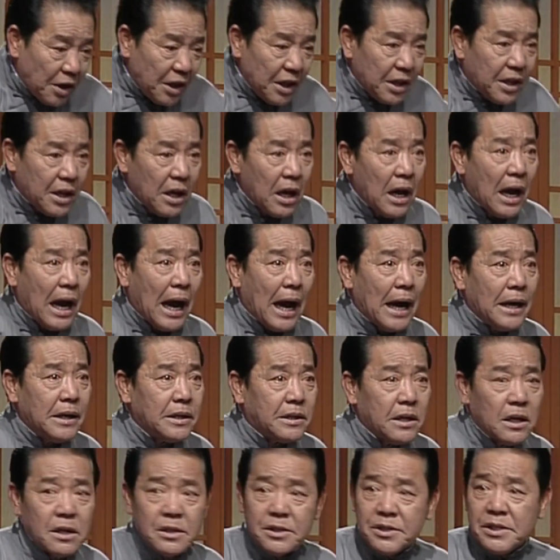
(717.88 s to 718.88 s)
一听喊
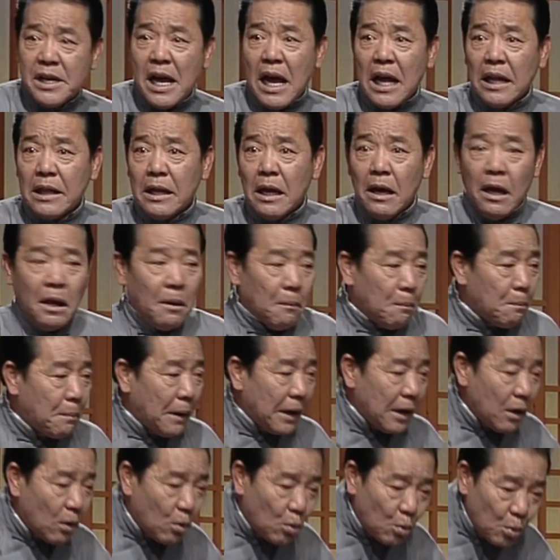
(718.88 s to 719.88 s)
声，吓得把
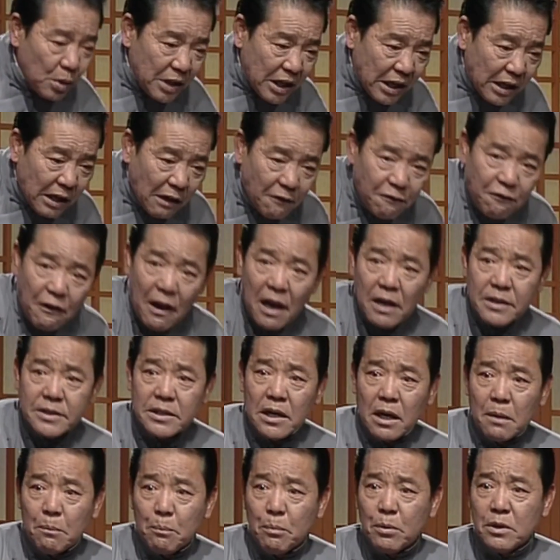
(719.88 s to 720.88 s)
这姑娘也放下
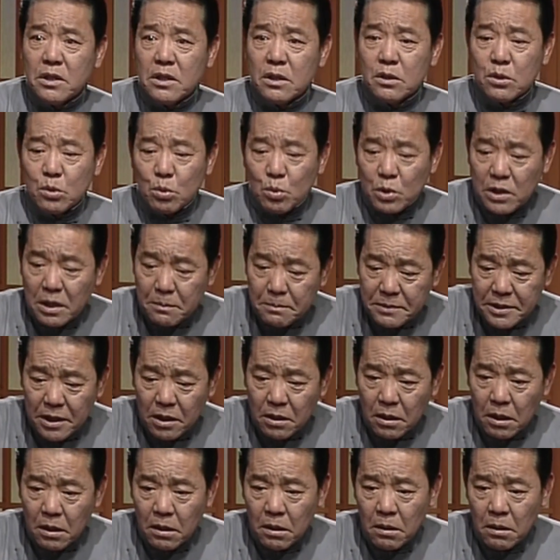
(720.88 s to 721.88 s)
了，不知出什么事儿了。